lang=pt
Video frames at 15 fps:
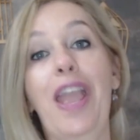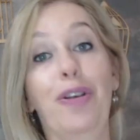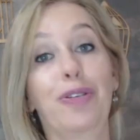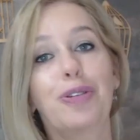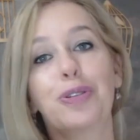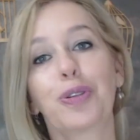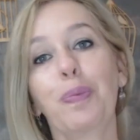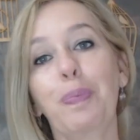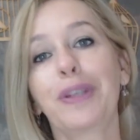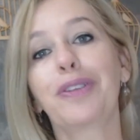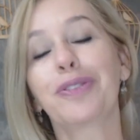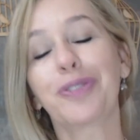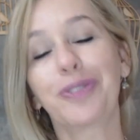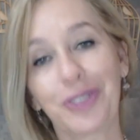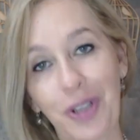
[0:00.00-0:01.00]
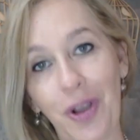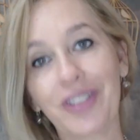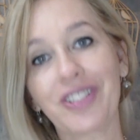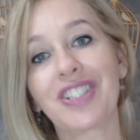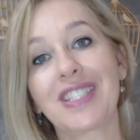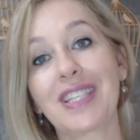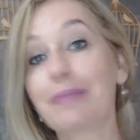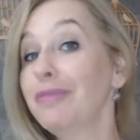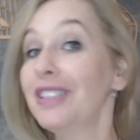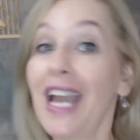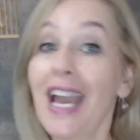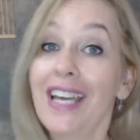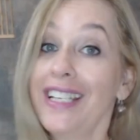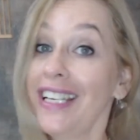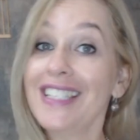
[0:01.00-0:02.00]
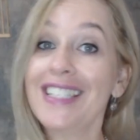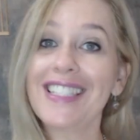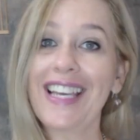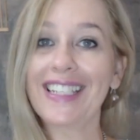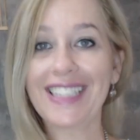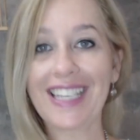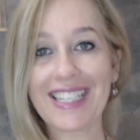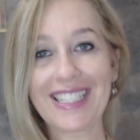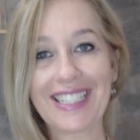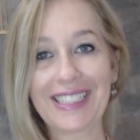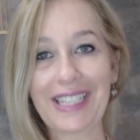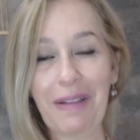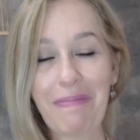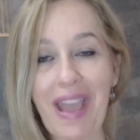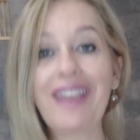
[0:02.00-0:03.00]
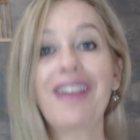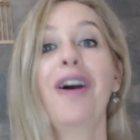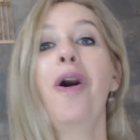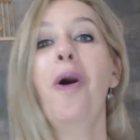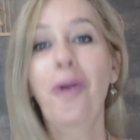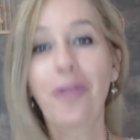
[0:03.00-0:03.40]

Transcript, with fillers: Eu sou super orgulhosa de ser mulher e ser artesã também.